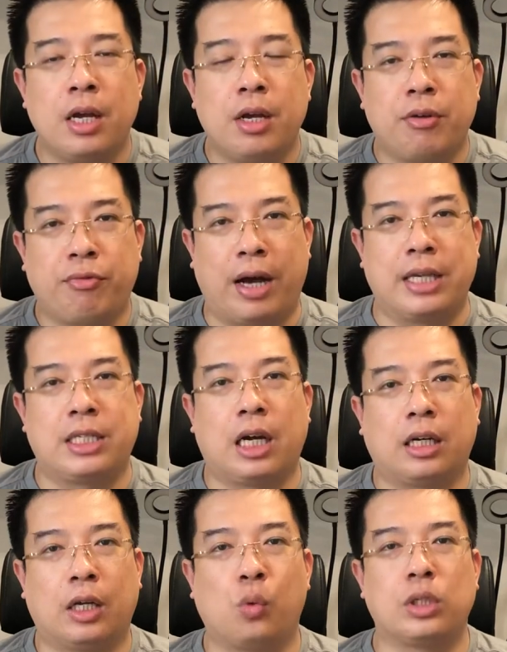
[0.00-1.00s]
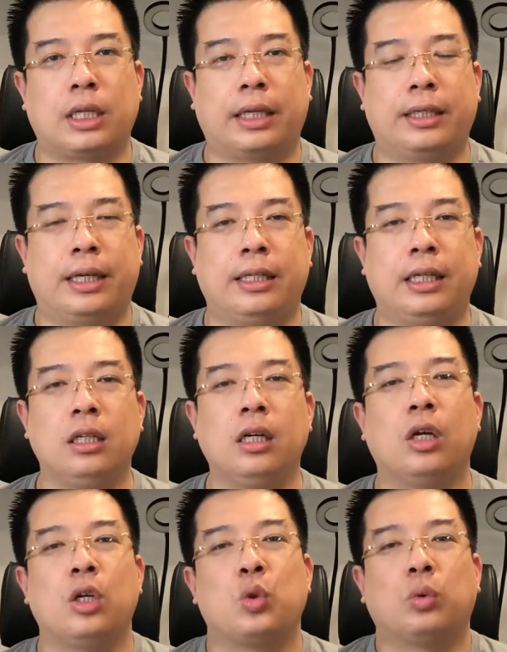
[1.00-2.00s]
Phải chăng là cuốn sách này định
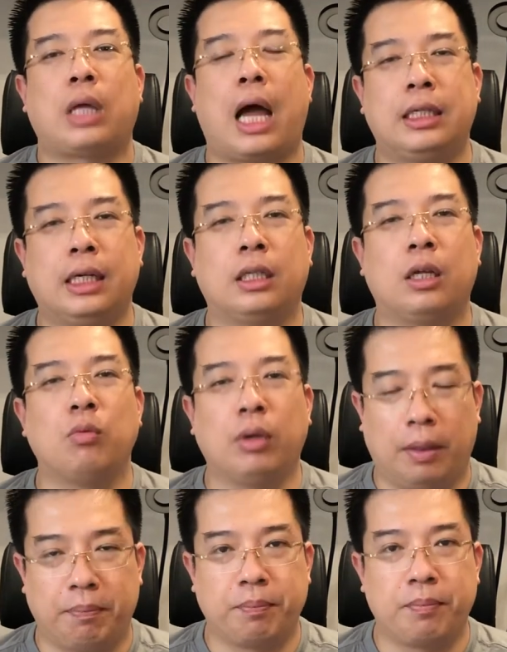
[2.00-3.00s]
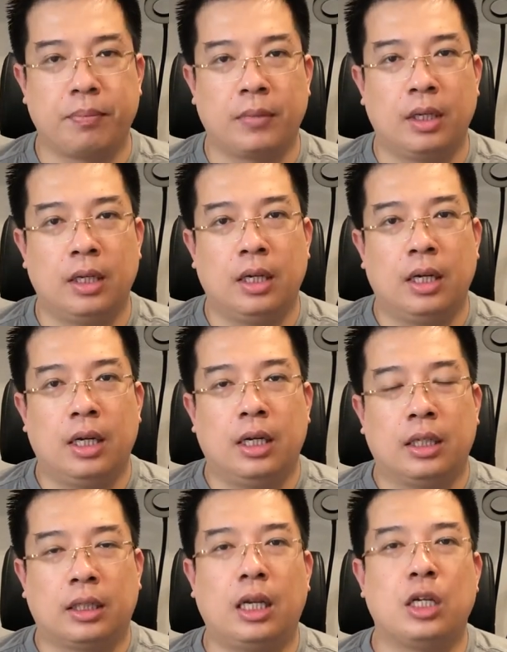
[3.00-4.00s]
đưa cho chúng ta những cái thông điệp?
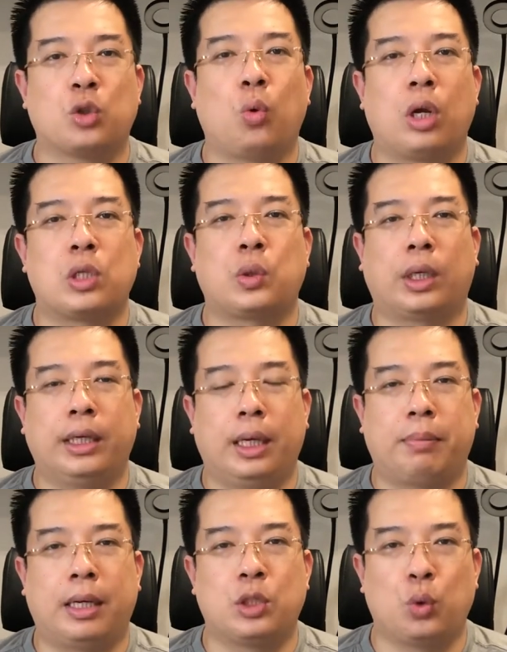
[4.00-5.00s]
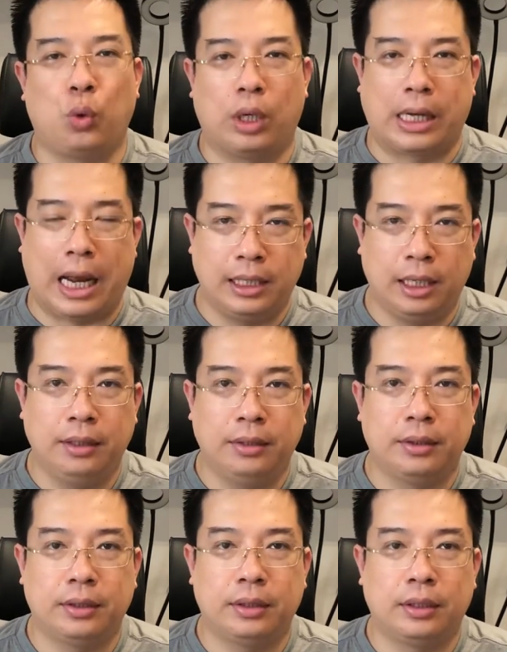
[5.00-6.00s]
Thế thì dù là doanh nghiệp hay dù là cá nhân
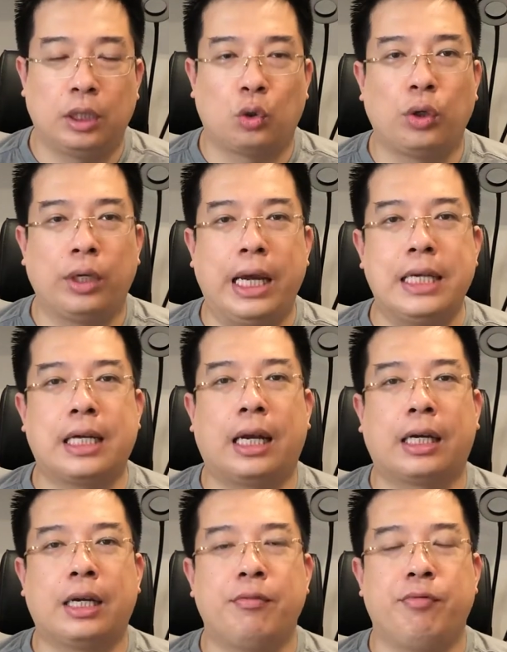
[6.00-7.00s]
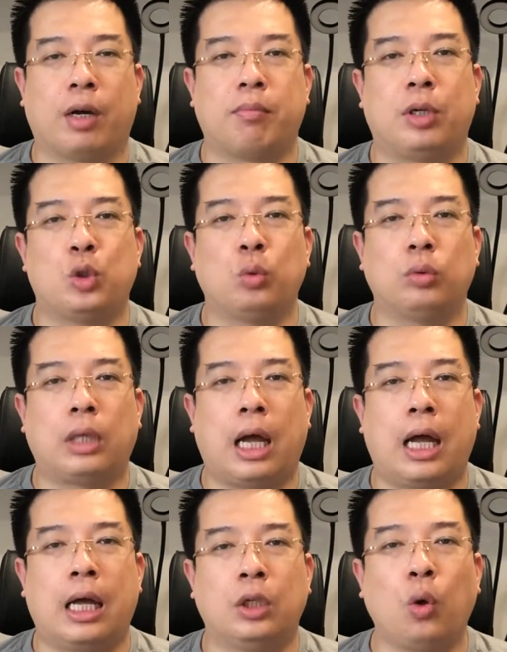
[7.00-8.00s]
thì tôi nghĩ rằng là cái việc mà chúng
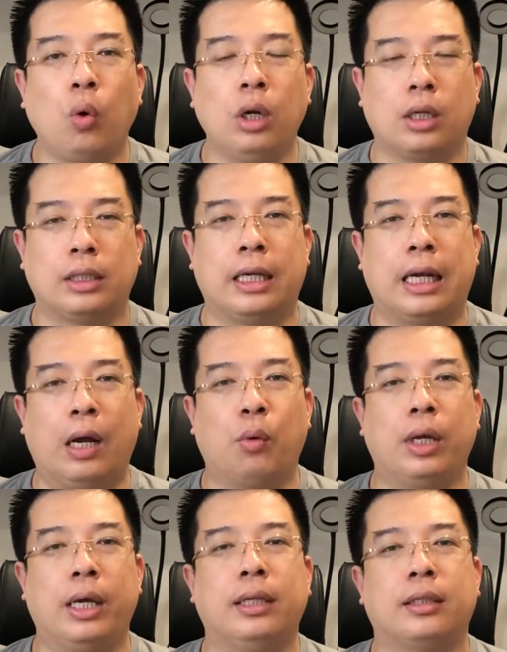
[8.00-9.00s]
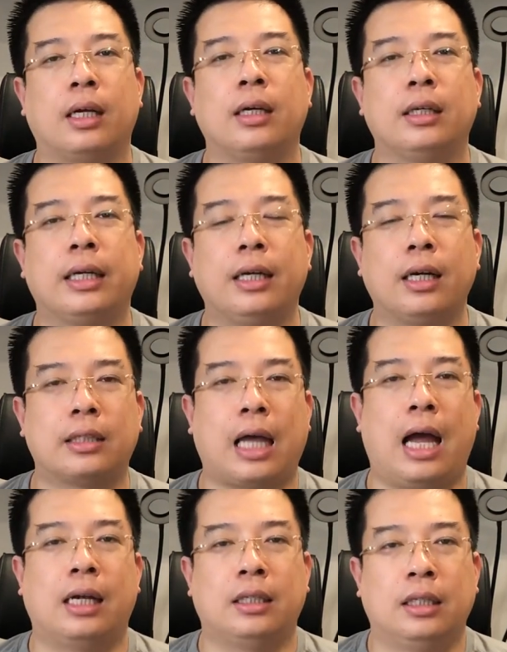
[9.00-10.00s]
ta nỗ lực để leo lên từng cái nấc
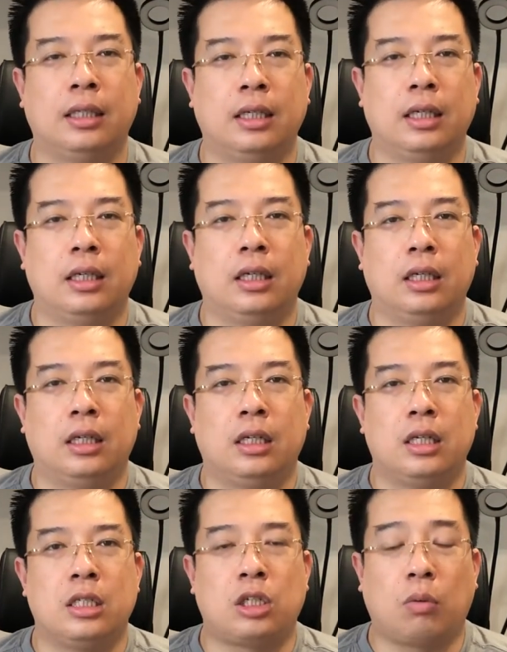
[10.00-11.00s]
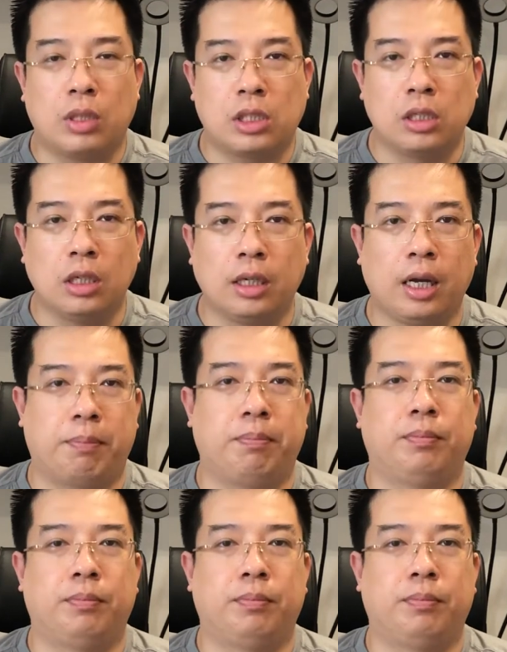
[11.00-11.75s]
thang trong cái sự nghiệp